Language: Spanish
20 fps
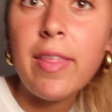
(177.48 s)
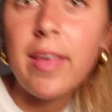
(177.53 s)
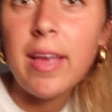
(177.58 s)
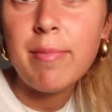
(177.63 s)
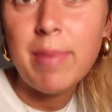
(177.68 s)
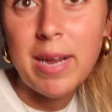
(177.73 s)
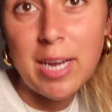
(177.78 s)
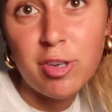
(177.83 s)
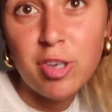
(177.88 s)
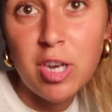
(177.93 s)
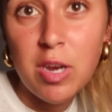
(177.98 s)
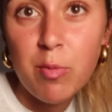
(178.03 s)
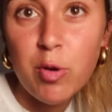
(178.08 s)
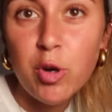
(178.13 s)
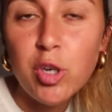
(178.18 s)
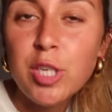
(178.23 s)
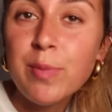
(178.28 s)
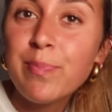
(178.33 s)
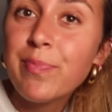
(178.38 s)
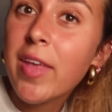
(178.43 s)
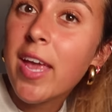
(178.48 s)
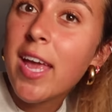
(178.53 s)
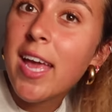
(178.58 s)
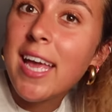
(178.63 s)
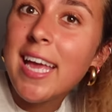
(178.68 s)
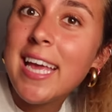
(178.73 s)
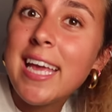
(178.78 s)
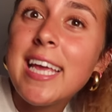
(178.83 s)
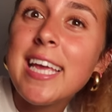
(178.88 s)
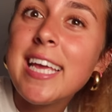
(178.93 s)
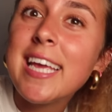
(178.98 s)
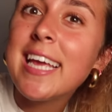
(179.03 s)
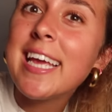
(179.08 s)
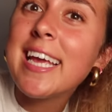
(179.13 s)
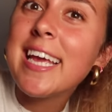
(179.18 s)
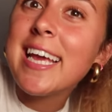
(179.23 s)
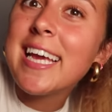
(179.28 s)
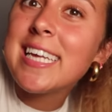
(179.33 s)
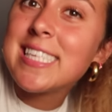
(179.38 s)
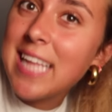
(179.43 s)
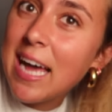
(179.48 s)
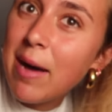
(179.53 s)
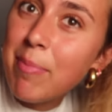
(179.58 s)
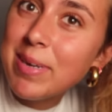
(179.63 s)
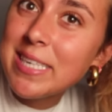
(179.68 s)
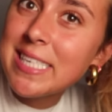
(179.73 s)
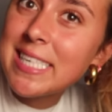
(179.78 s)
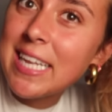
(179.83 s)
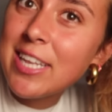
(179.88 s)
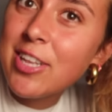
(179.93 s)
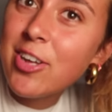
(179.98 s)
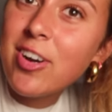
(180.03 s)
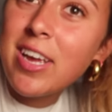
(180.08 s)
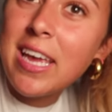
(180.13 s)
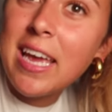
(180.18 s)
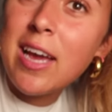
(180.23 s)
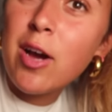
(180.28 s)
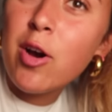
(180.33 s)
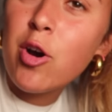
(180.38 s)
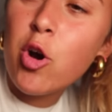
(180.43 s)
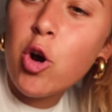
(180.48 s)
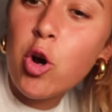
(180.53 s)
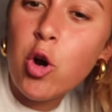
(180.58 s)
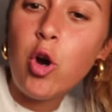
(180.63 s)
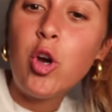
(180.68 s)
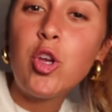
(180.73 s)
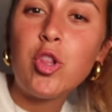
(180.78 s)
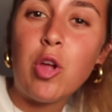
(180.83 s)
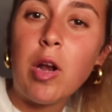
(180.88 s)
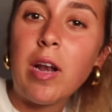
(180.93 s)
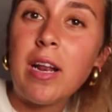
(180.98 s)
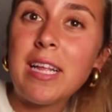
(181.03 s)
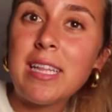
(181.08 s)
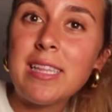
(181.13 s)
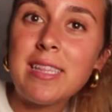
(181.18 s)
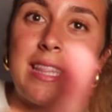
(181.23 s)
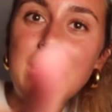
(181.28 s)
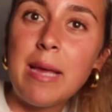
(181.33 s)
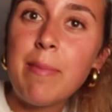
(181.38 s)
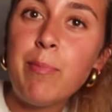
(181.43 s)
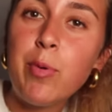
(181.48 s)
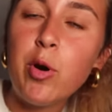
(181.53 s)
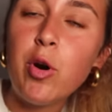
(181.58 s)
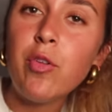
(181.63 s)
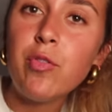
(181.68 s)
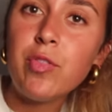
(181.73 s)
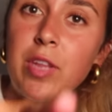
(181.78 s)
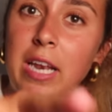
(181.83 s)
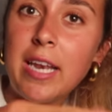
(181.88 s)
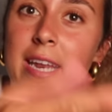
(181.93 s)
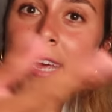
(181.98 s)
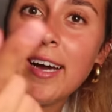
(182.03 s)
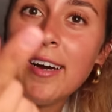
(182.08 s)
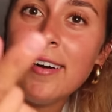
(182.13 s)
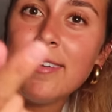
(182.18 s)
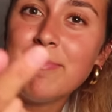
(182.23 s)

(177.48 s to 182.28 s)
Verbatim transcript: de varios libros. Y estaba pensando que hoy, tal, tiempo del día.